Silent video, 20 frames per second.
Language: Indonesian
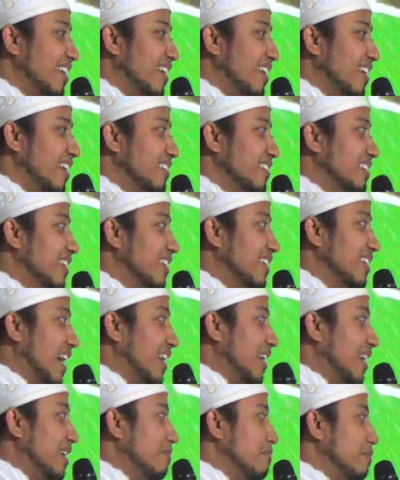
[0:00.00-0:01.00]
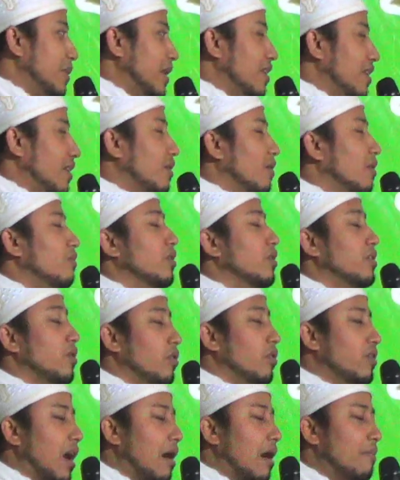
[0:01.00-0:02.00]
jangan ngimpi niku, wah
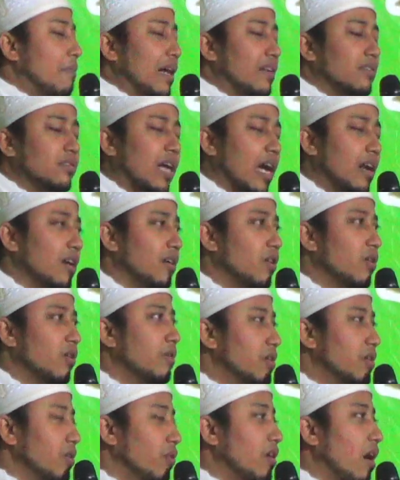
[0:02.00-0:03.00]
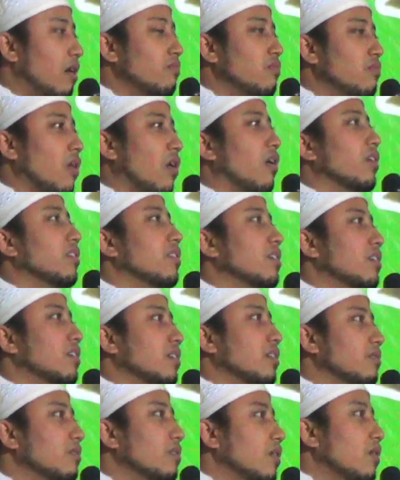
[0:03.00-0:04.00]
dioyak macan napa dioyak ula ngoten niku.
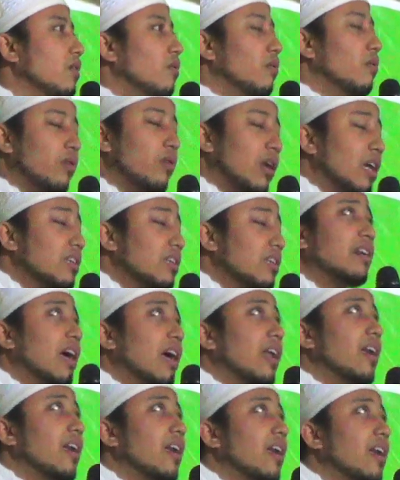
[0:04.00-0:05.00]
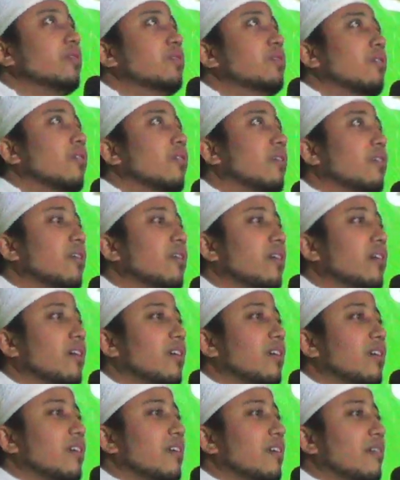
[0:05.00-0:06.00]
Ora sadar nek ning
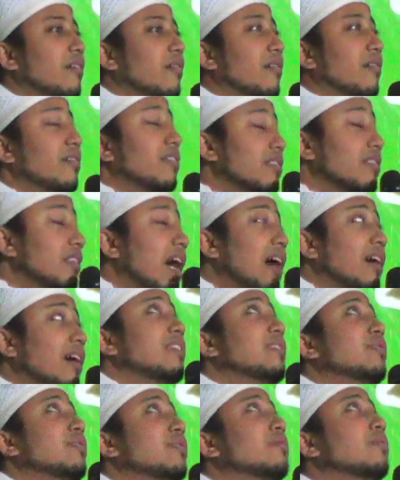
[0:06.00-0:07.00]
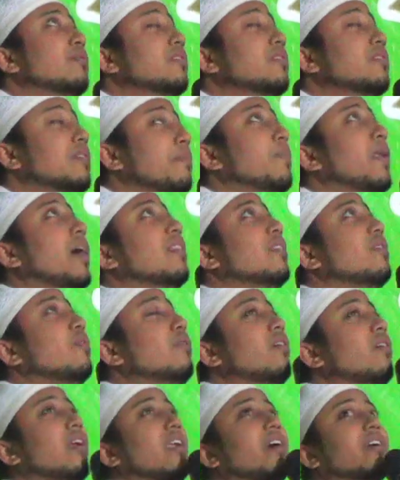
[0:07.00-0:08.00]
Tangi turu jeblet, oh
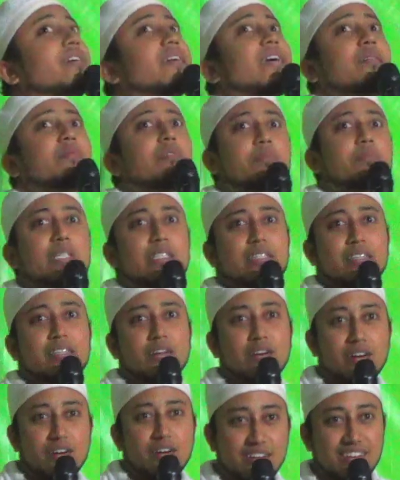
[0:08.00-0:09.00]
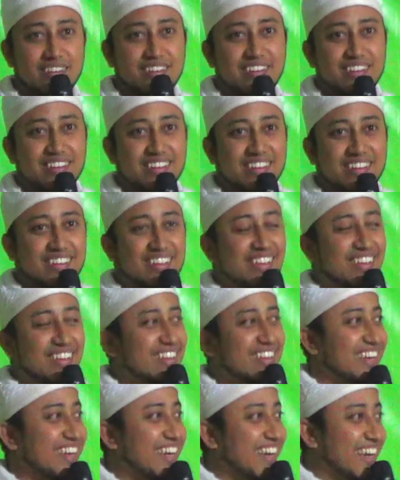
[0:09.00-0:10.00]
ngledek mimpi tok.
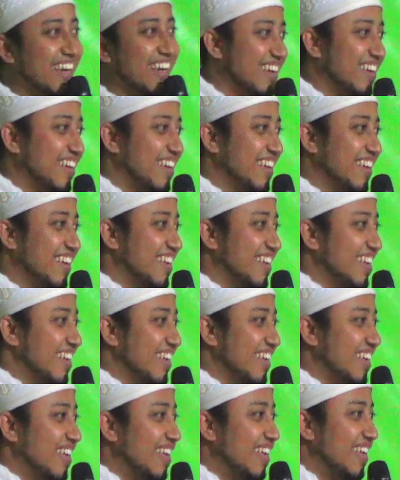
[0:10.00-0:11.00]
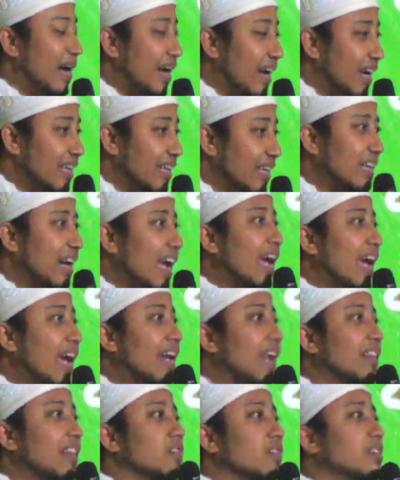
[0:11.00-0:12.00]
Nggih. Mangke teng akhirat
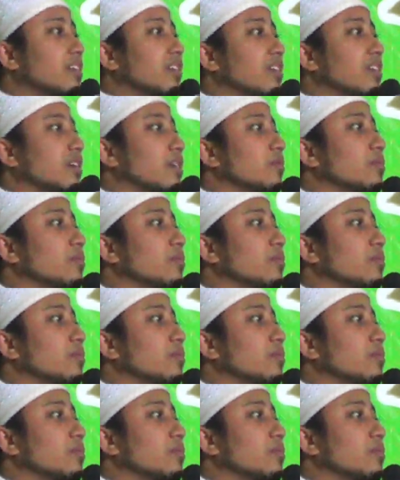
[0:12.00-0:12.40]
ngoten niku.